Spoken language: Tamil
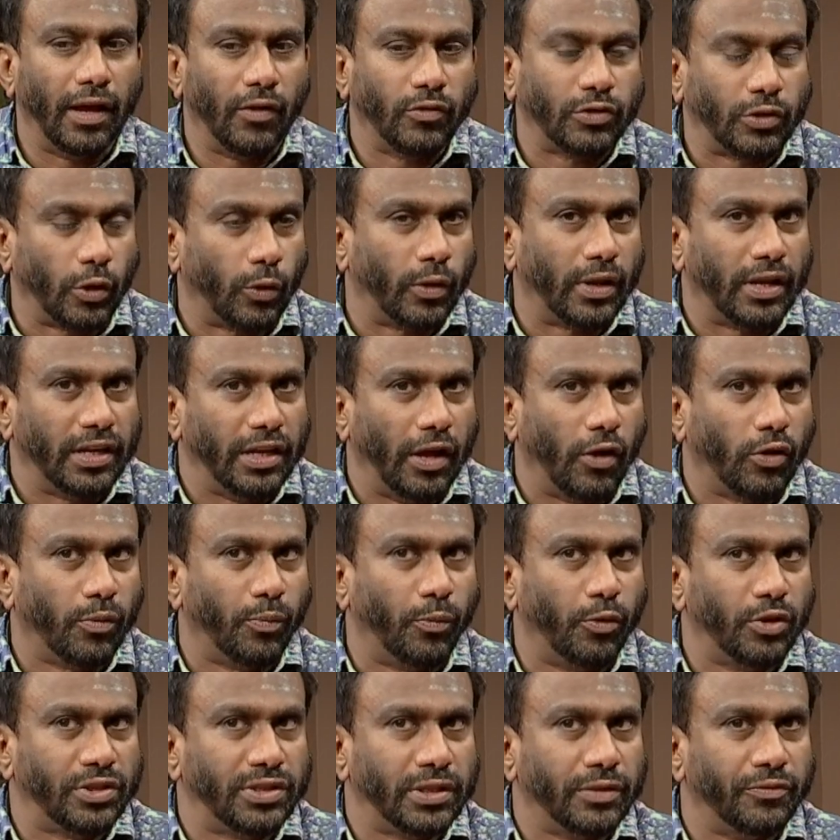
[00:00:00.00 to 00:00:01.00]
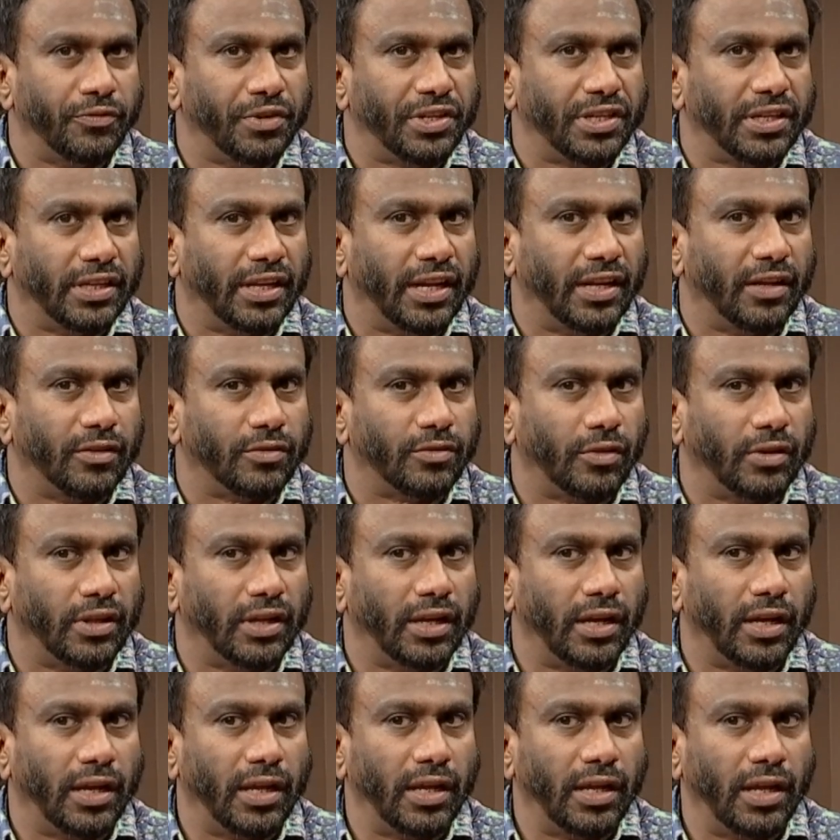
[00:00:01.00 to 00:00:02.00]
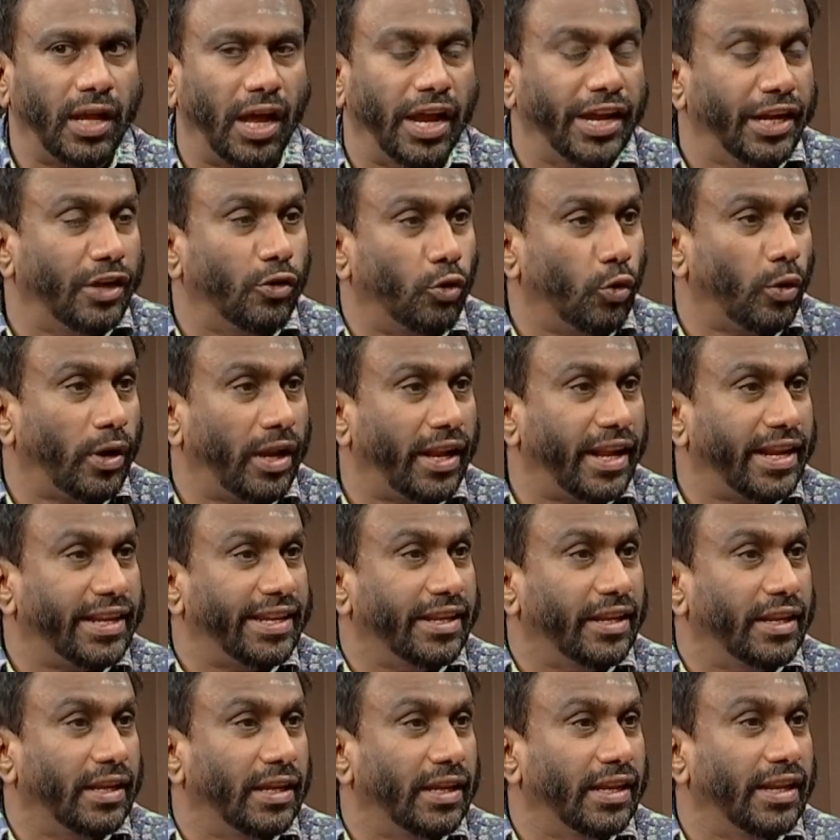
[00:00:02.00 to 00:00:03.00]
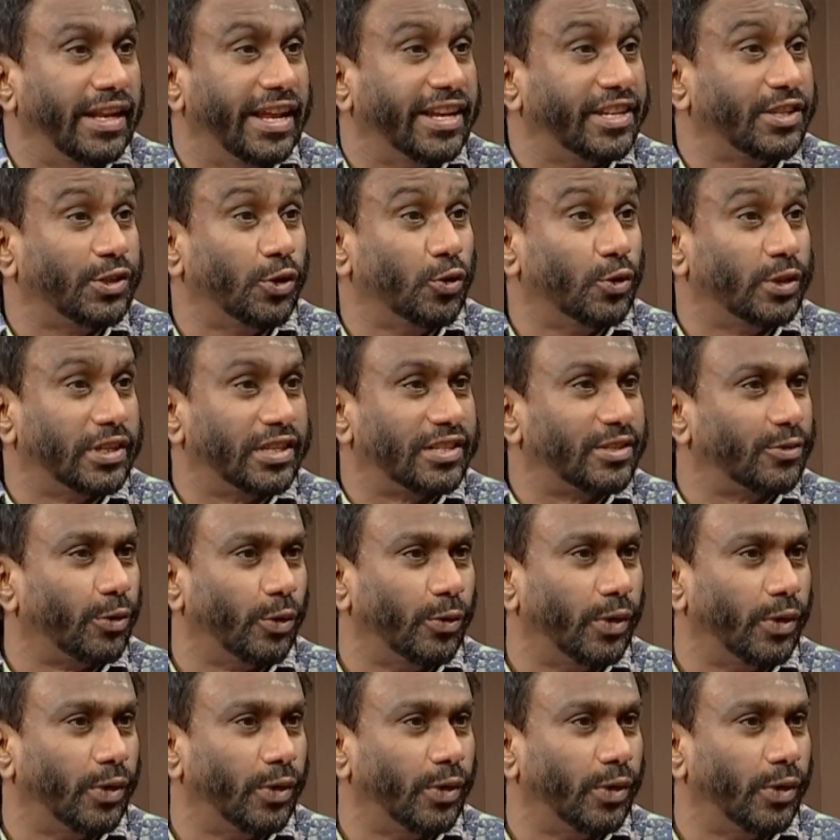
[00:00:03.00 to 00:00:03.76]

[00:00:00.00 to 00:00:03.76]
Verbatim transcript: அவர் சொல்லுவார் அவர் பிடிச்ச விஷயம் எனக்கு சொன்ன என்னன்னா ஐ டோன்ட் லைக் இந்த எக்ஸ்கியூசஸ்